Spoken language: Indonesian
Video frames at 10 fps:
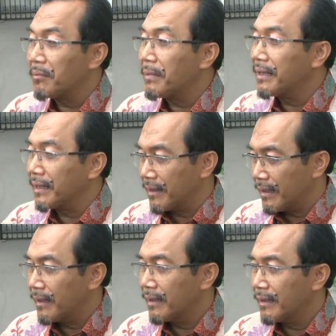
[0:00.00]
nggak usah panik
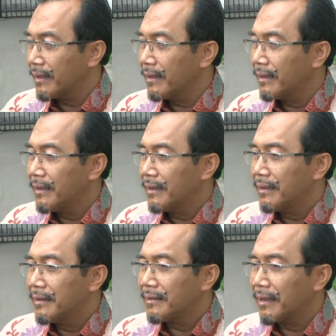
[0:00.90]
ya
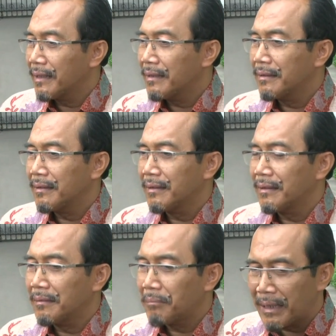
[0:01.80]
jangan
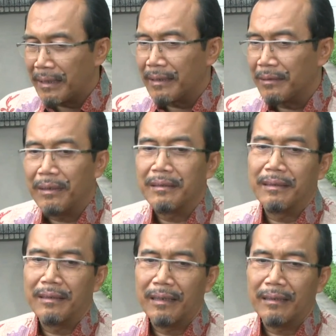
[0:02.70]
uh, panik itu
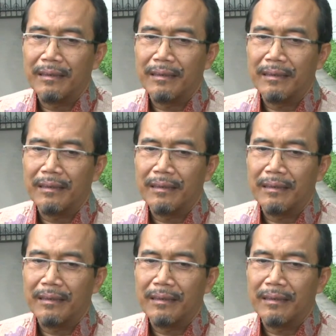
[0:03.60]
aja